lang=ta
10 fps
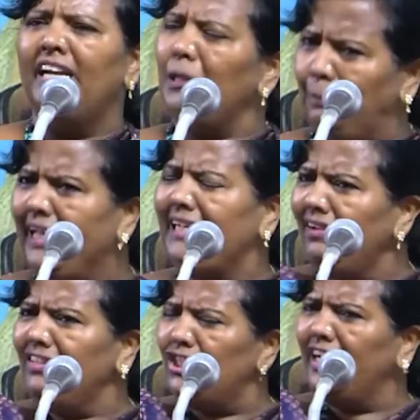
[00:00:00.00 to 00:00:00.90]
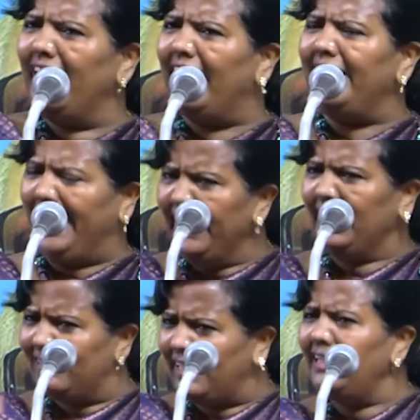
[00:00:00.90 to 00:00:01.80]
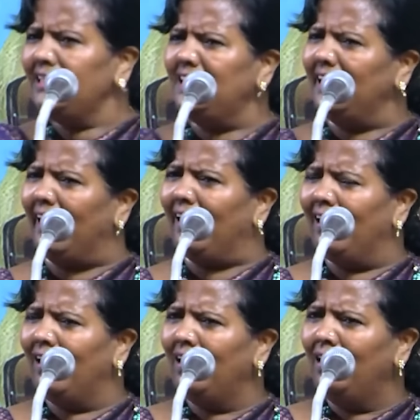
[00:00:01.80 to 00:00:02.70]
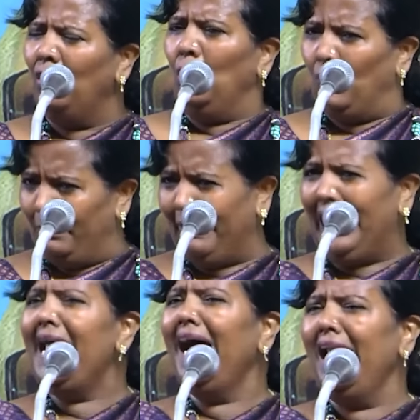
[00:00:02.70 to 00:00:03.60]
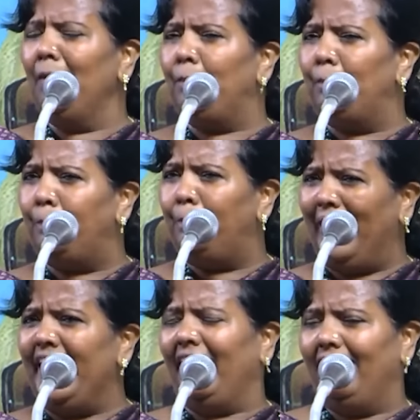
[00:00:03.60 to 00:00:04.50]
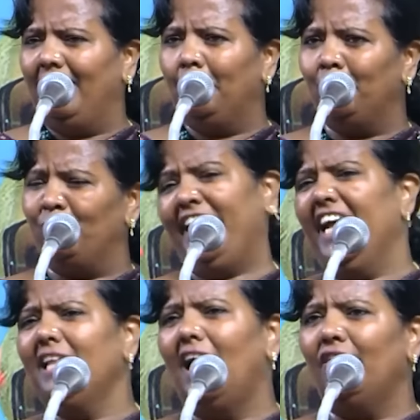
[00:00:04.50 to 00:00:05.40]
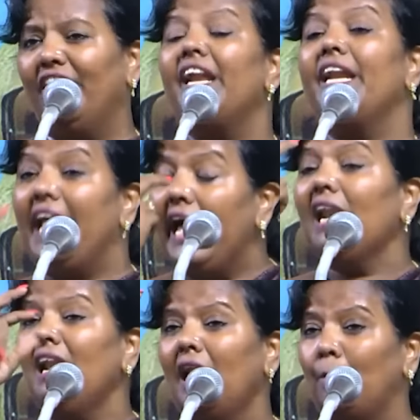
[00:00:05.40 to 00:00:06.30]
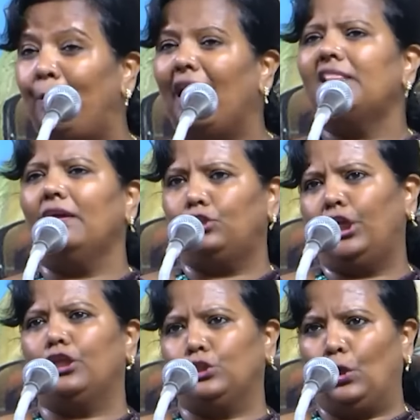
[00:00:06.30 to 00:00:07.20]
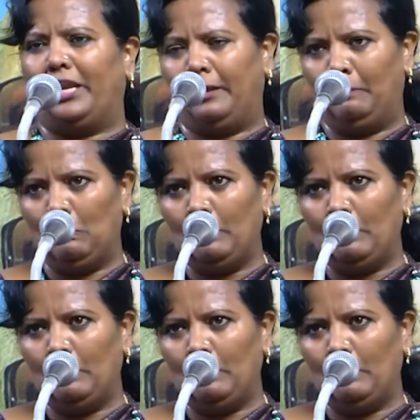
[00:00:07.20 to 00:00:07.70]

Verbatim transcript: இது பெரிய விஷயங்க எனக்கு தெரிஞ்சுங்க ஒரு மலையாள பெண் வயதானவ நேரில் நான் பார்த்த விஷயத்த சொல்கிறேன்